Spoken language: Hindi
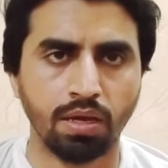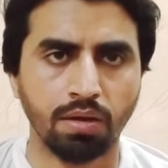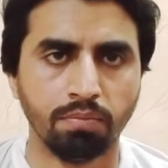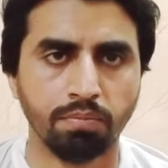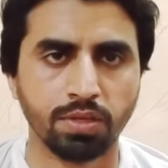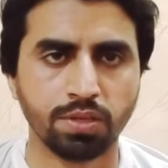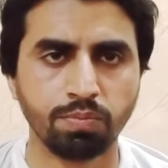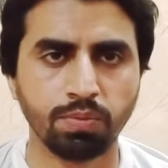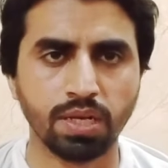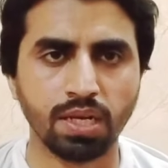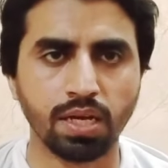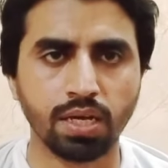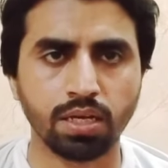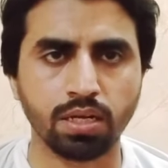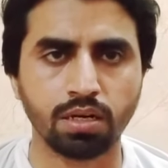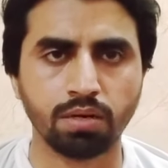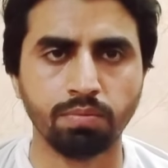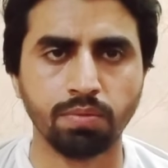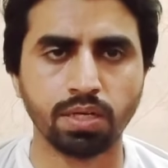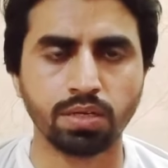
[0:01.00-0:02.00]

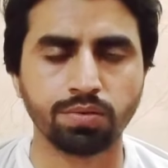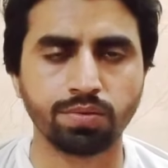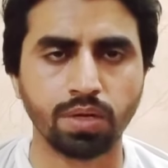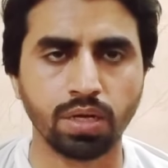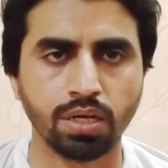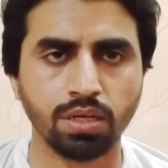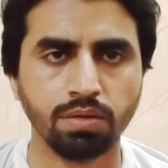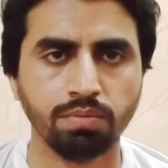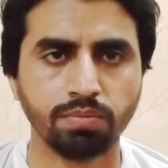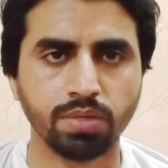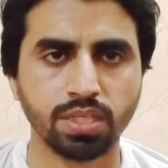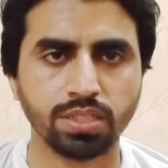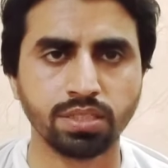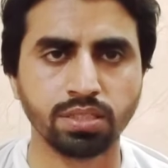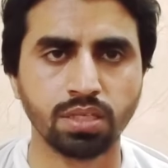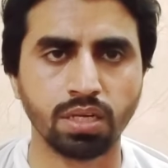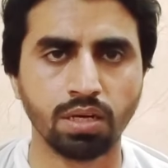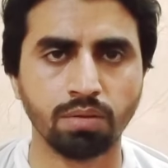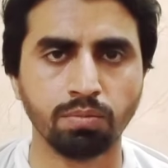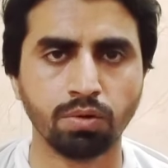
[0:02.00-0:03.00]
बिस्मिल्लाहिर्रहमानिर्रहीम
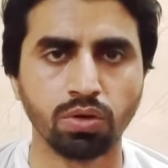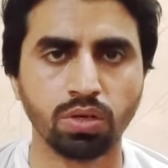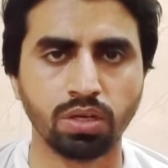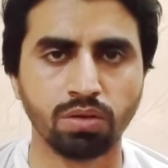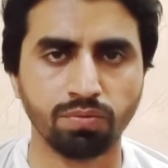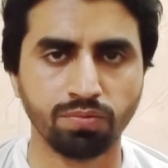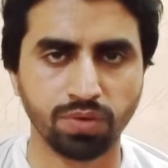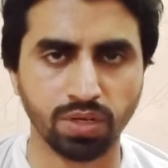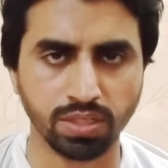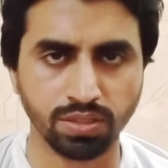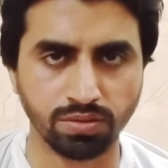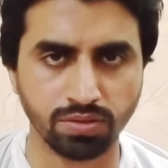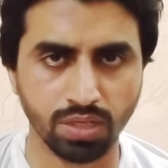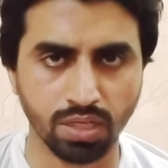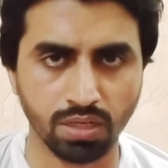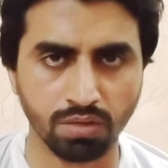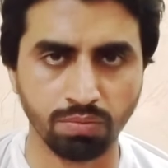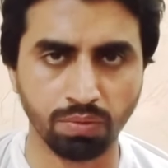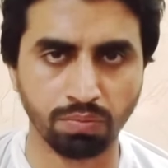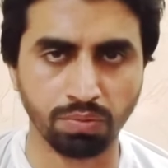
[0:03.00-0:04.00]
अस्सलाम फ्रेंड्स
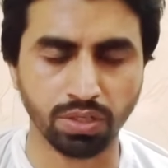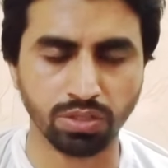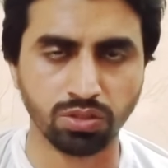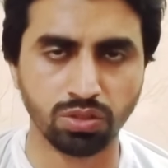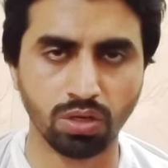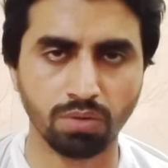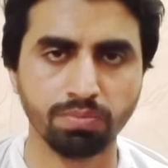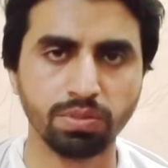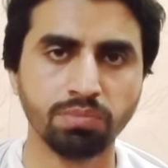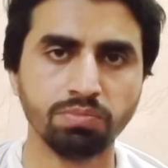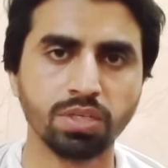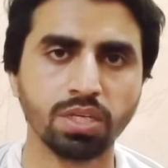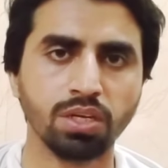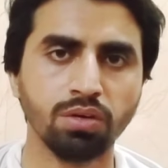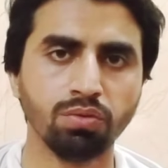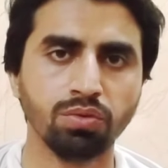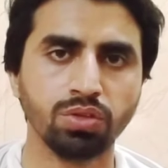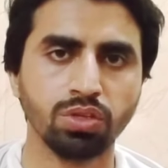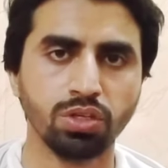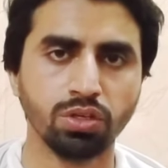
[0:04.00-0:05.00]
एंड पीपल जॉब दिन के
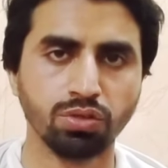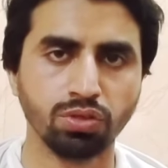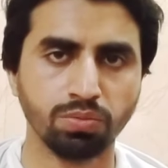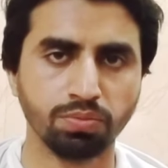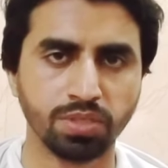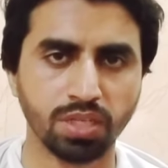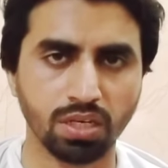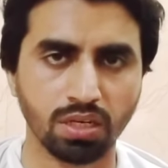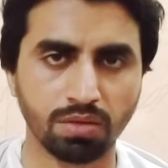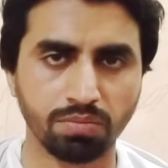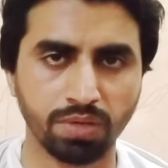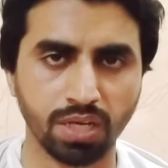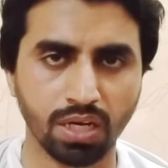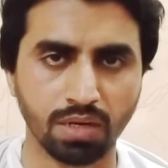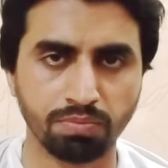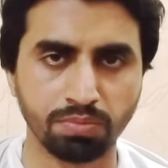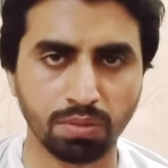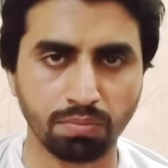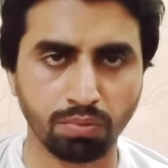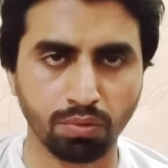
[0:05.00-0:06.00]
उस यूट्यूब चैनल में
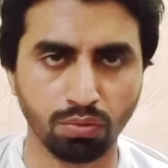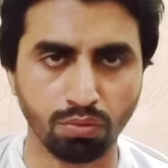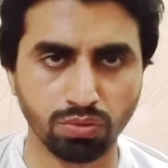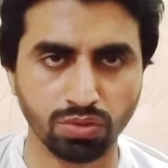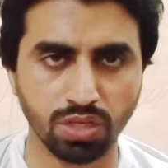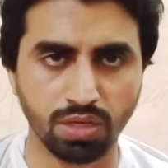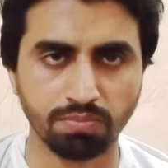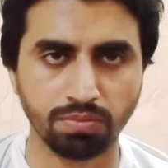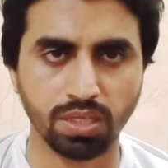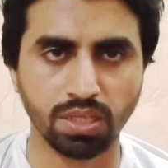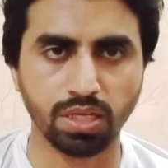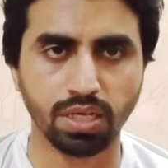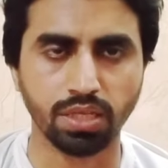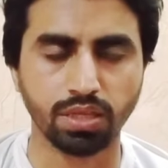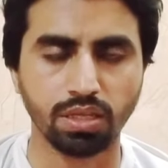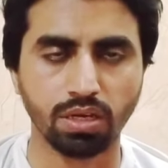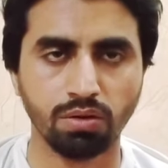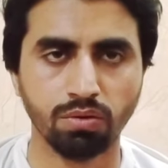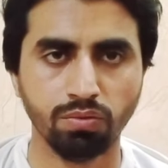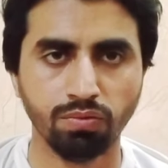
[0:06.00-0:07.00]
आप सबको खुश
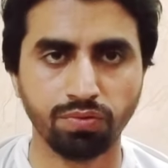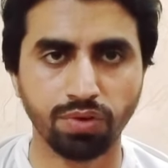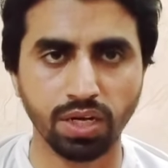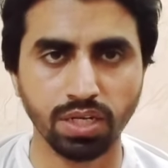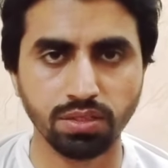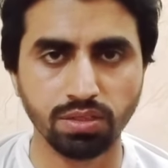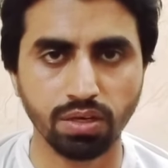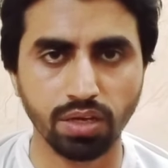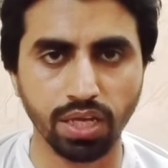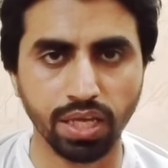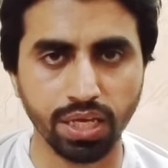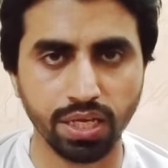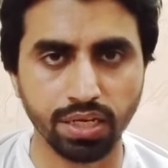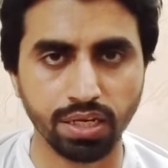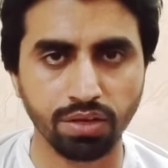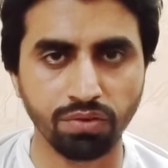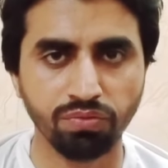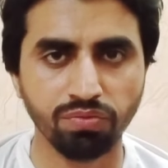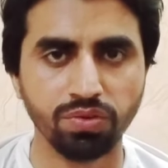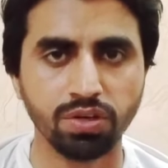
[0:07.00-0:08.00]
कहता हूँ फ़्रेंड एक
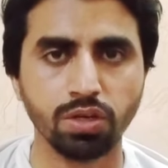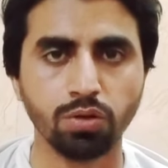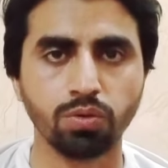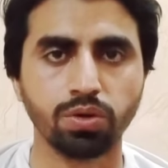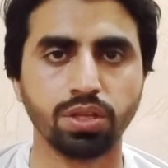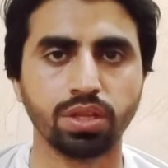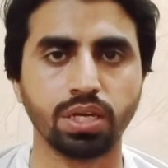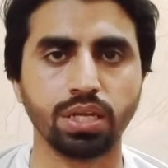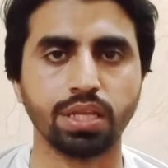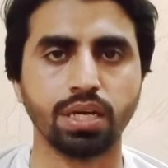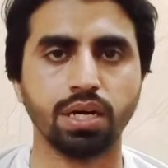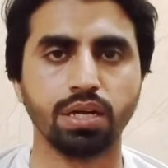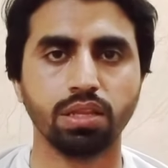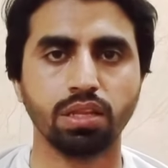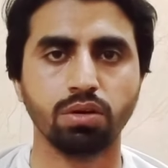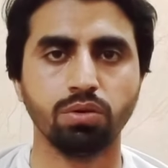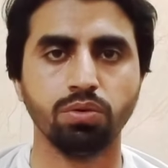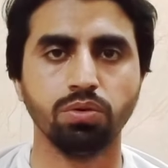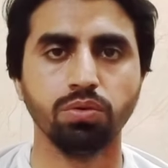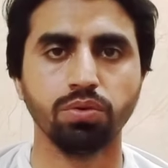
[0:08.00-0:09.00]
न्यू वीडियो के साथ
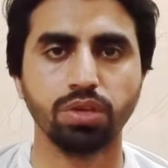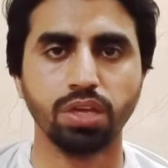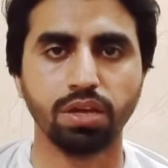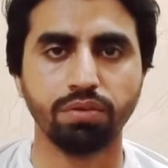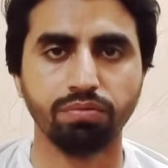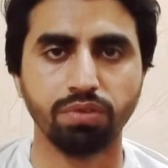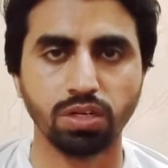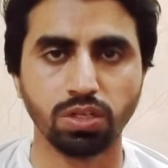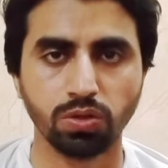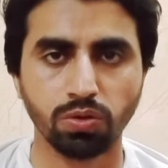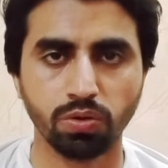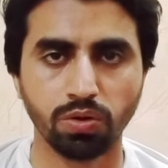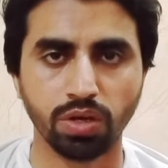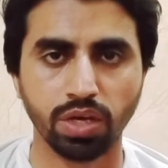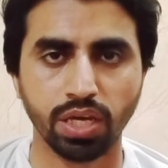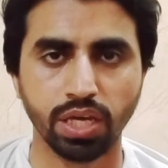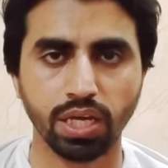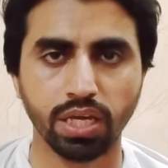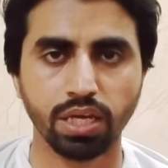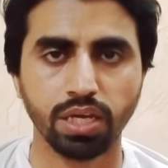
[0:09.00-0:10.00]
हाजिर हूँ ये वीडियो
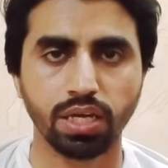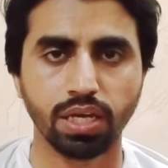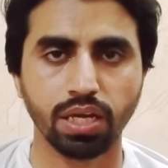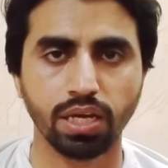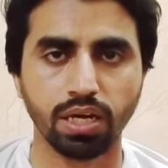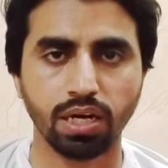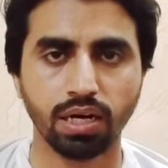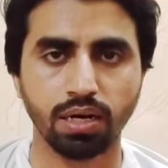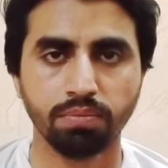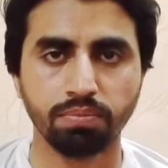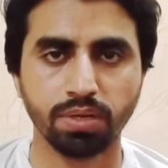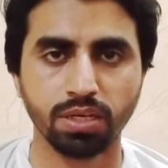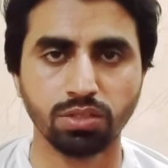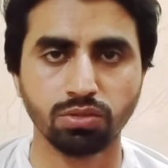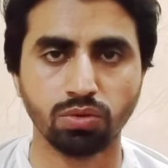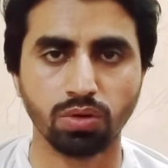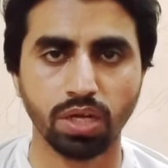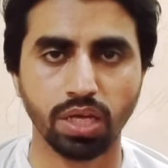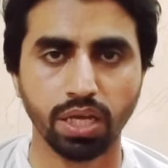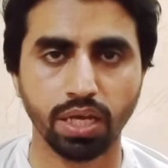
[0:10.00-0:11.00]
है कि आपने
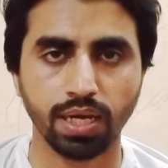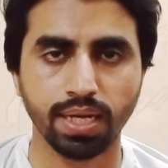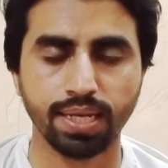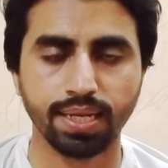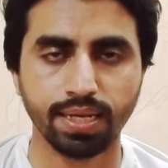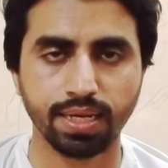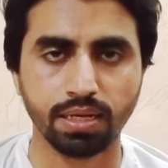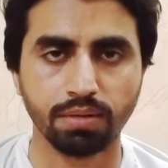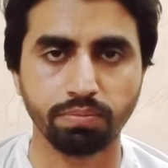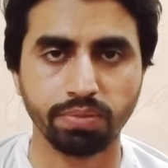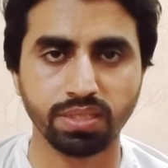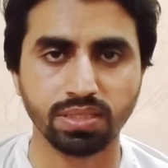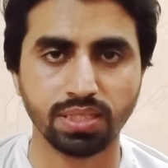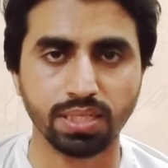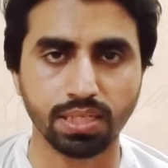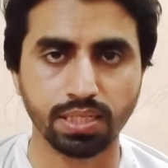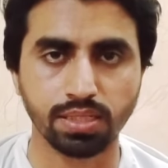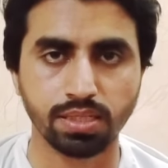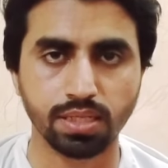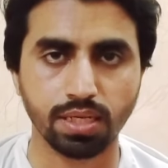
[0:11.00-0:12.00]
जो है ऑनलाइन पैसे
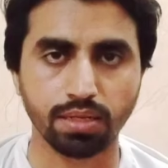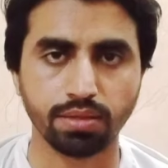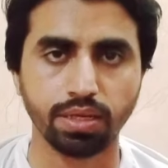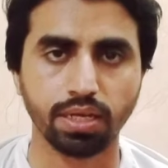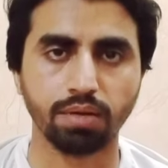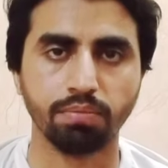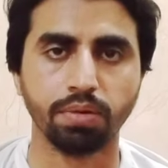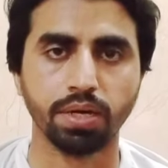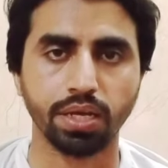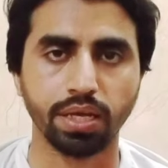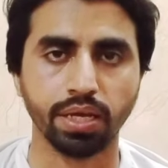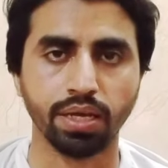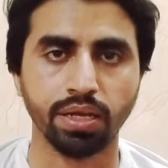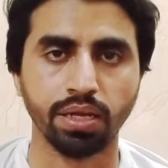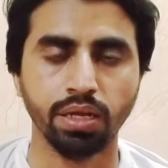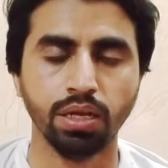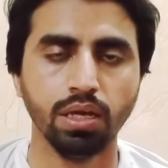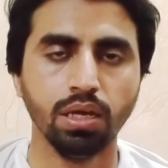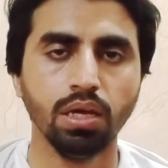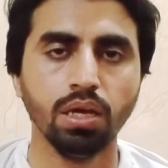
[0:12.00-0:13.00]
किस तरह से कमाने हैं
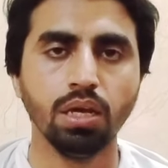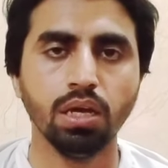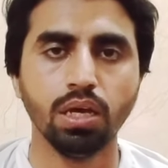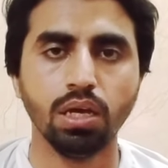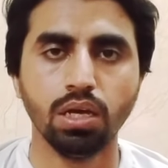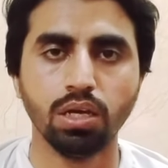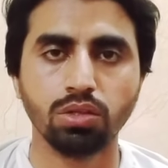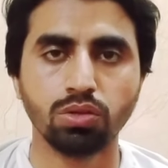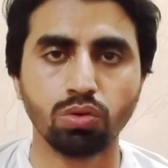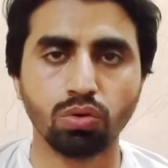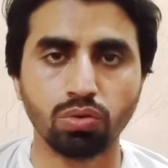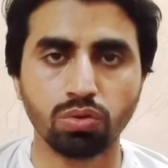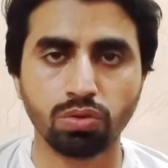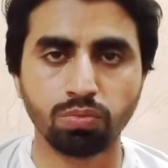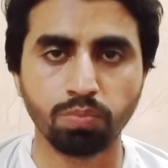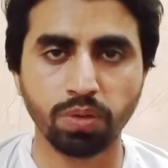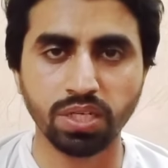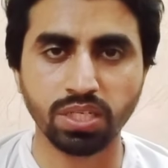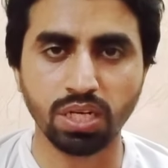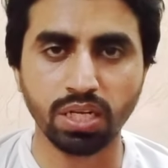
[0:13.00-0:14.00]
तो
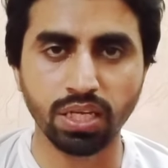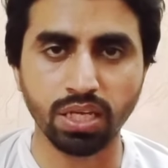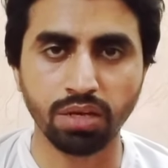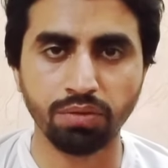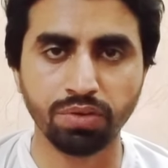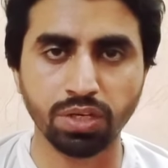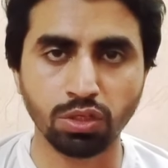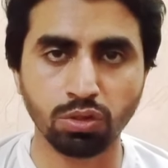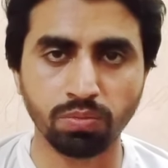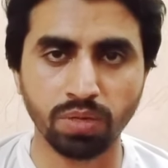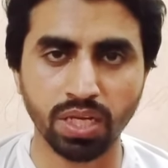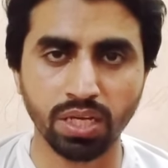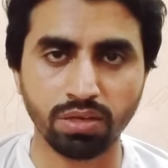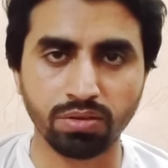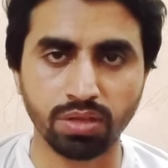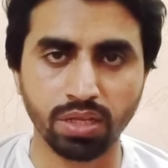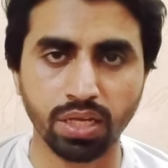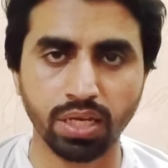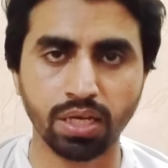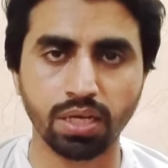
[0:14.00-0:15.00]
स्पेशली ये वीडियो मैं
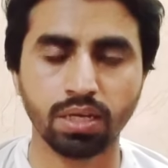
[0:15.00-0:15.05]
इसलिए